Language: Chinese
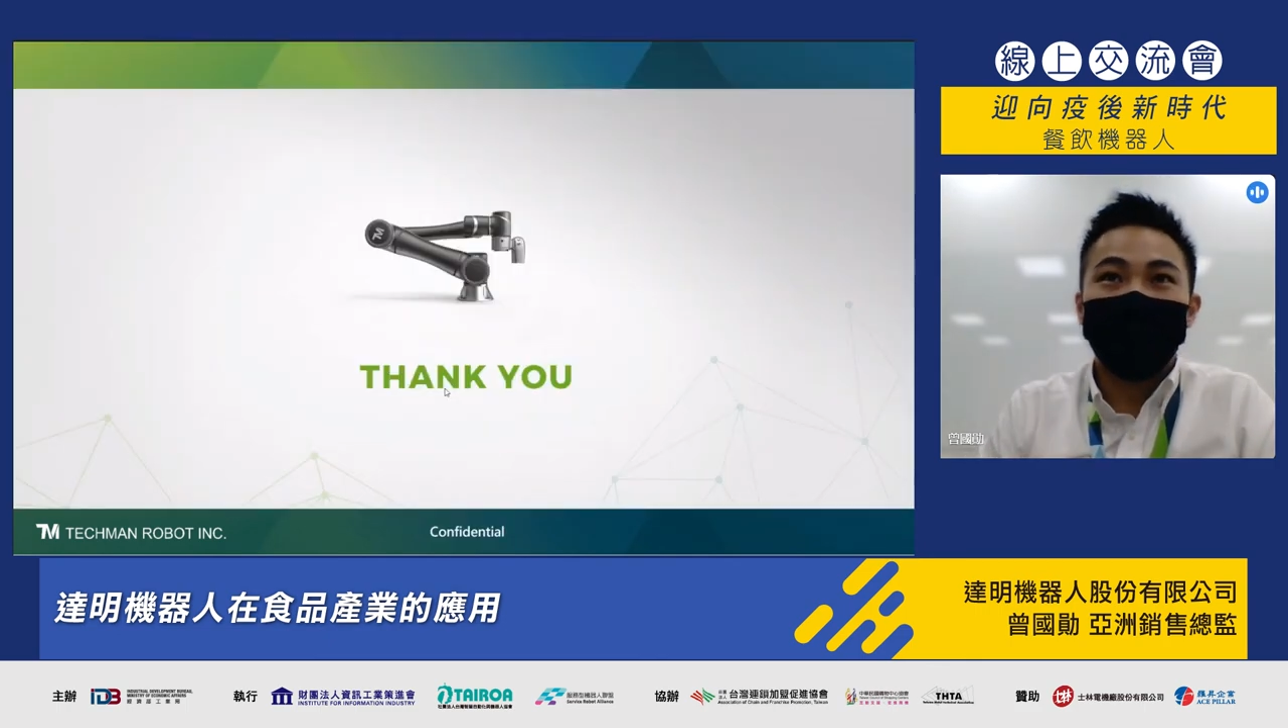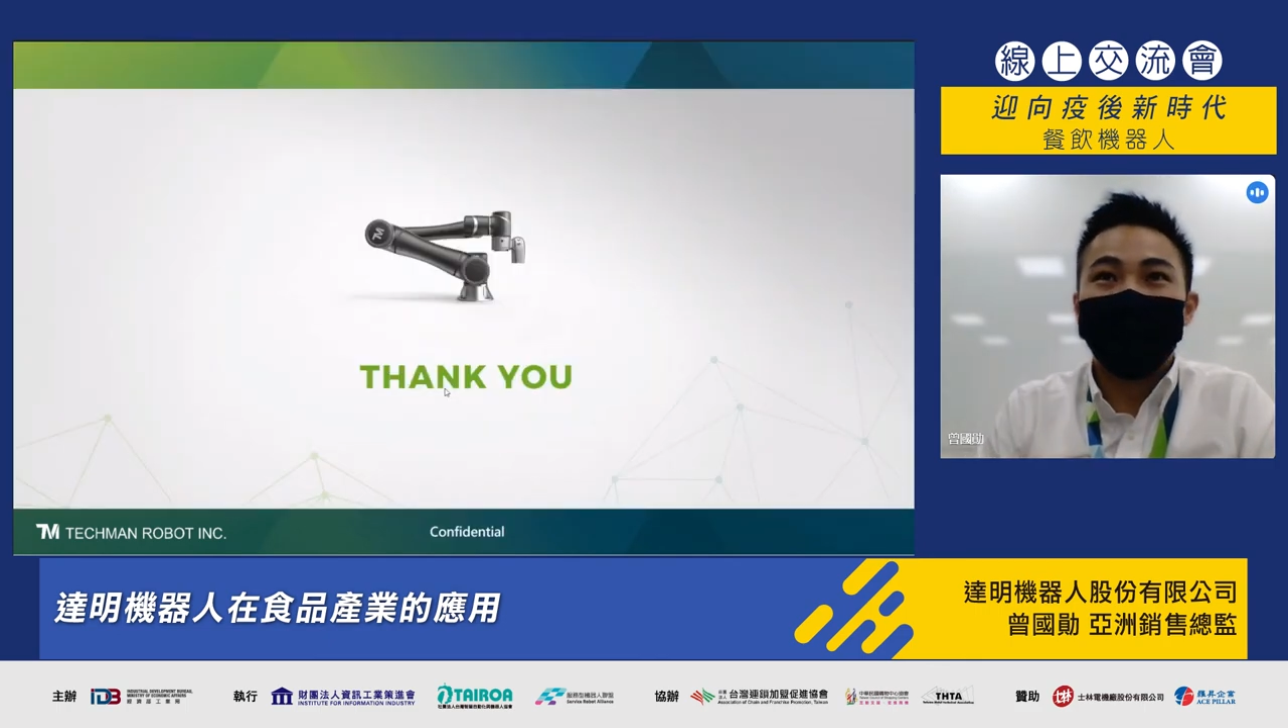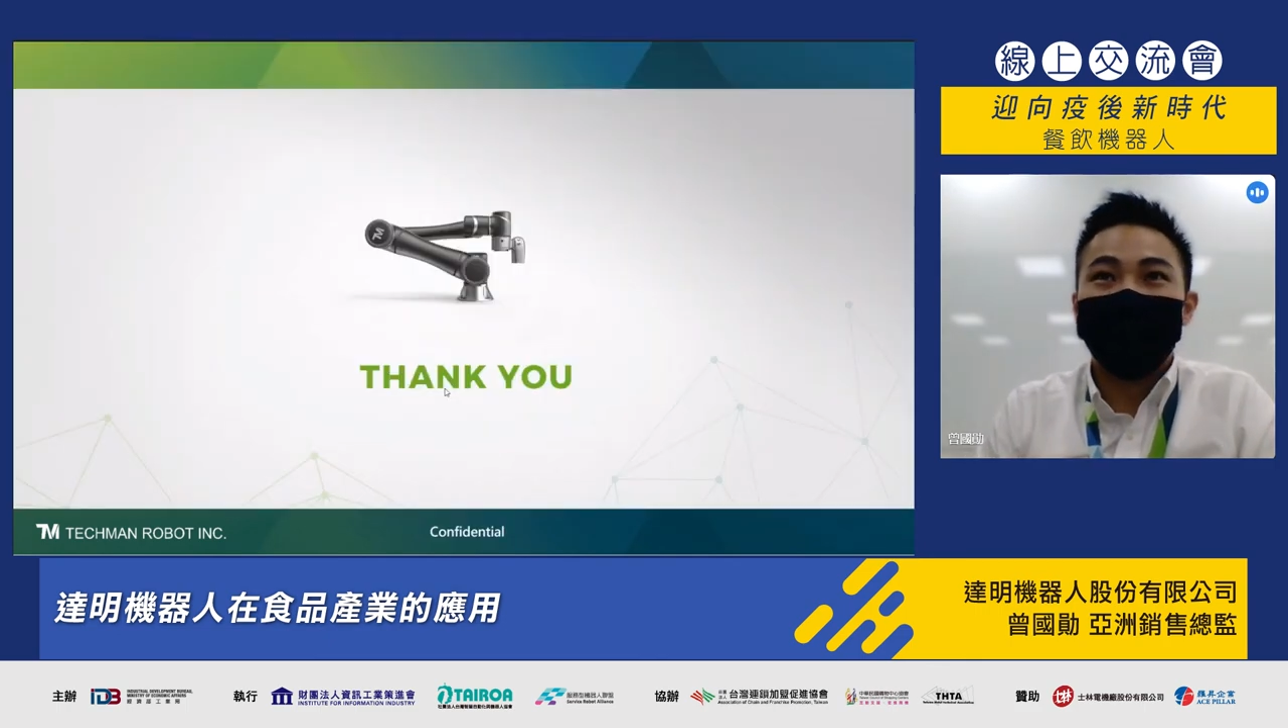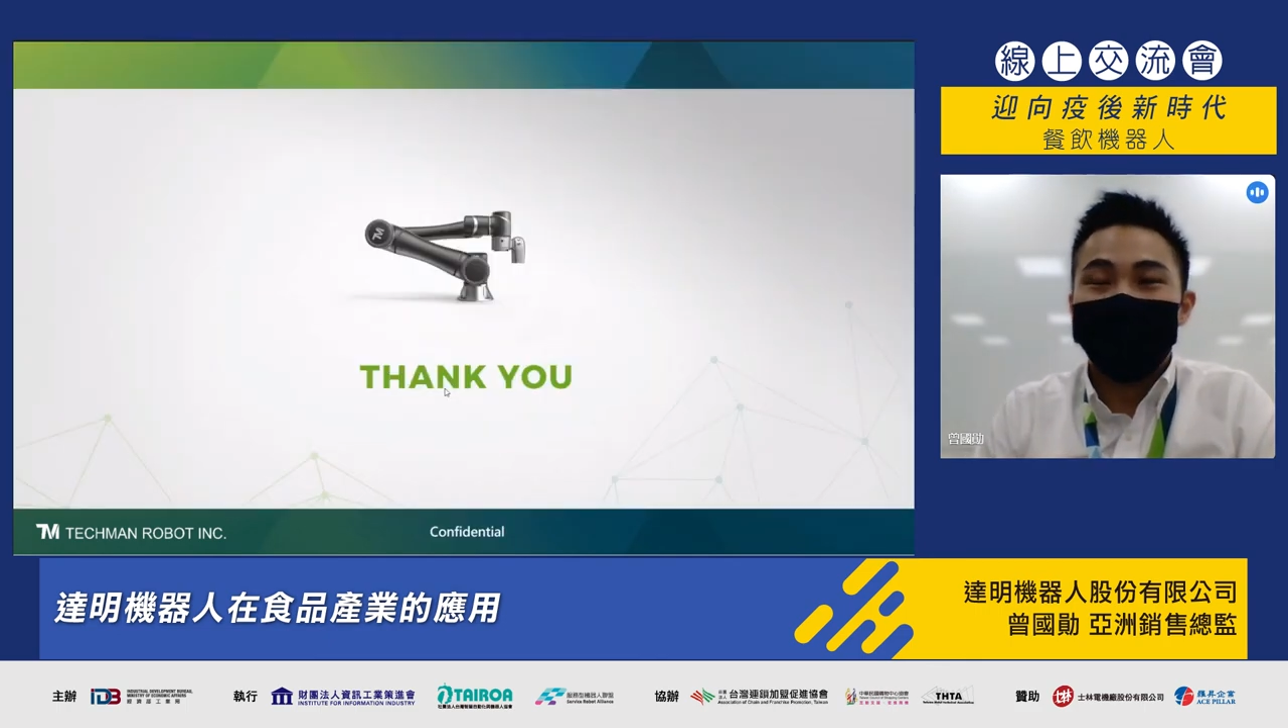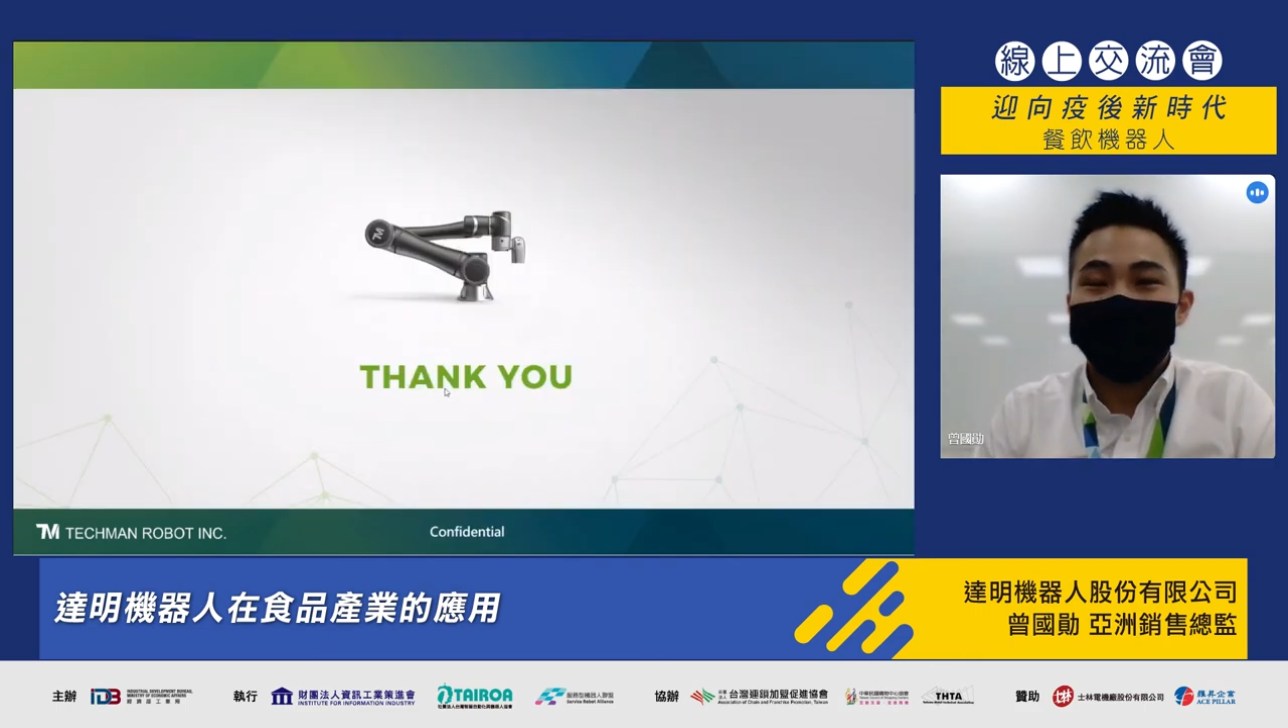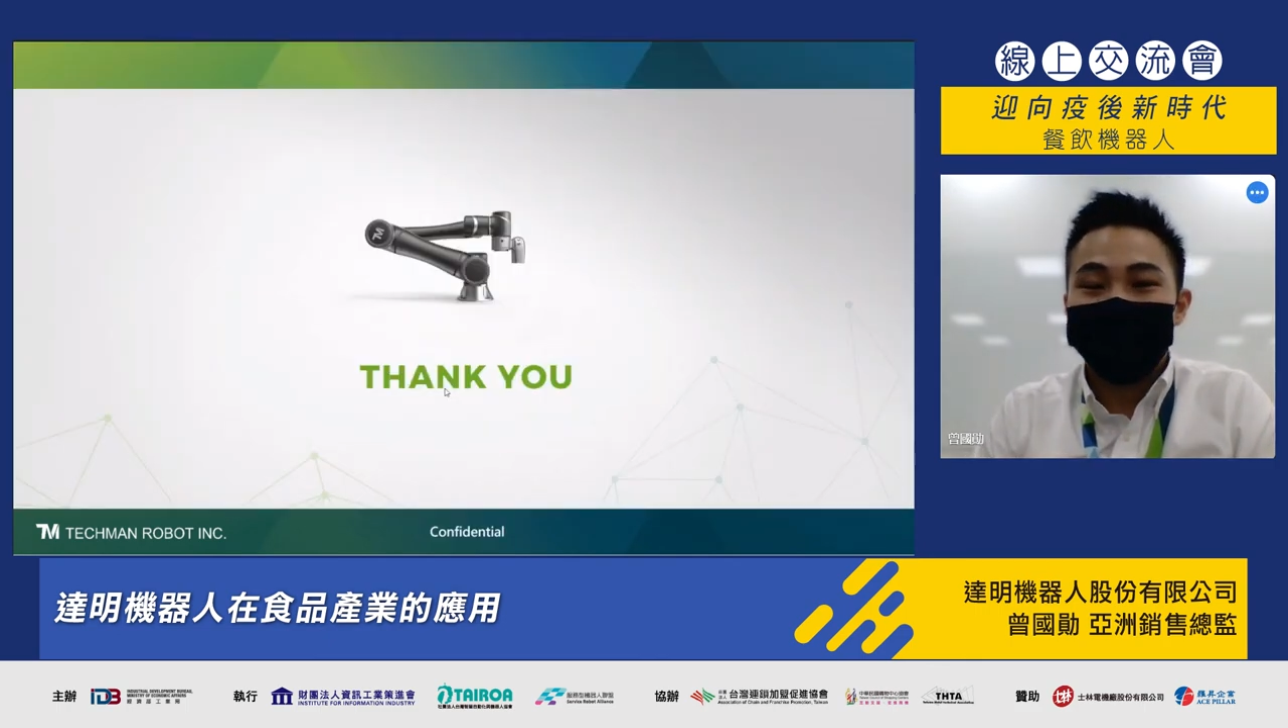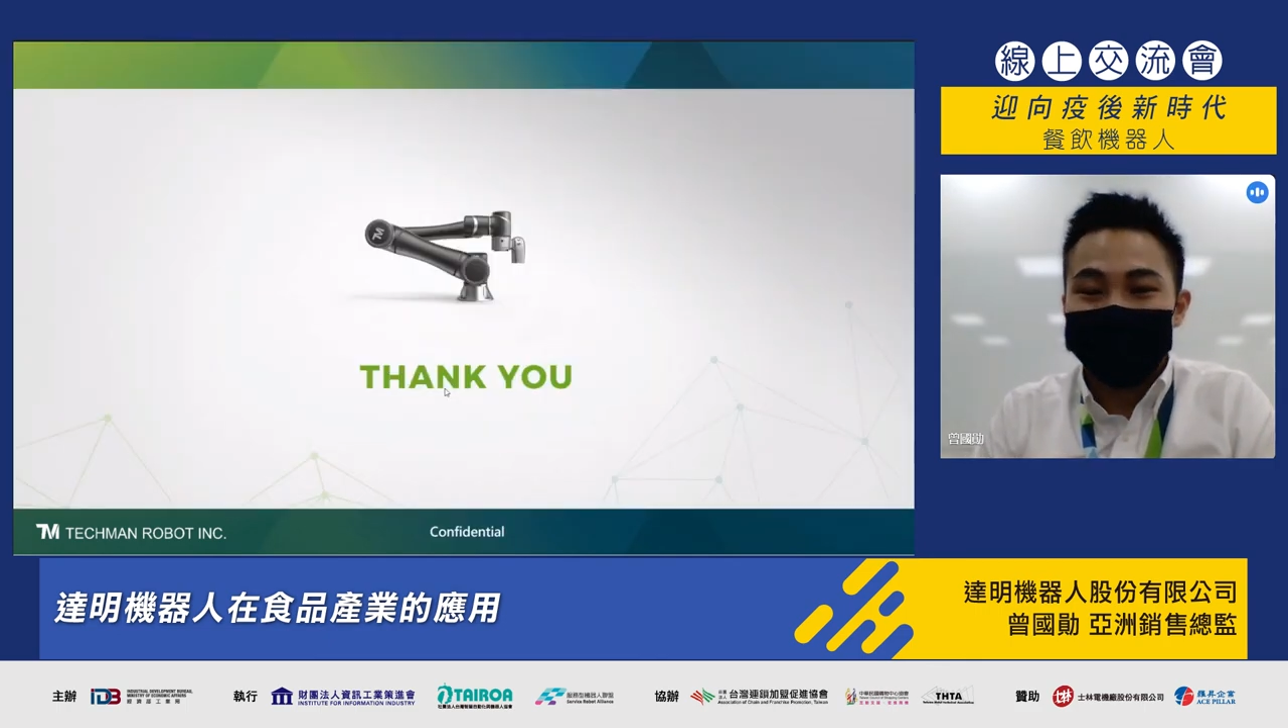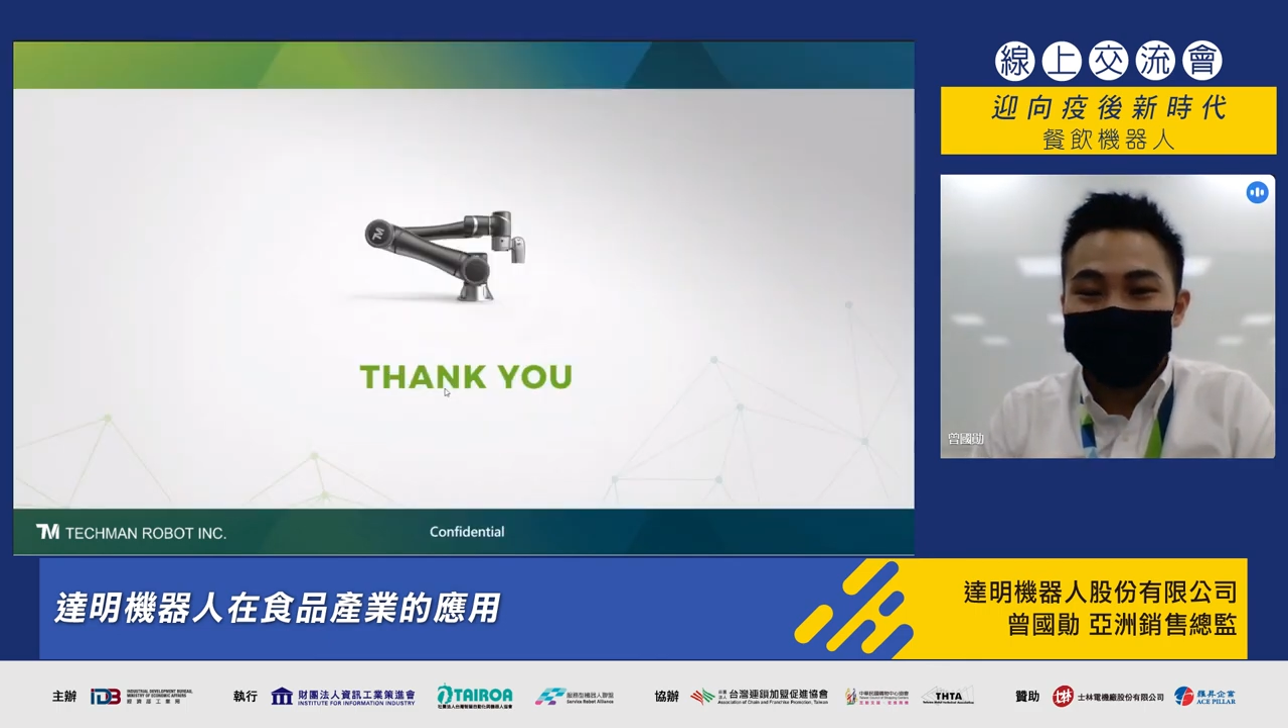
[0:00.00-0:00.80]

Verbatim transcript: 题也请大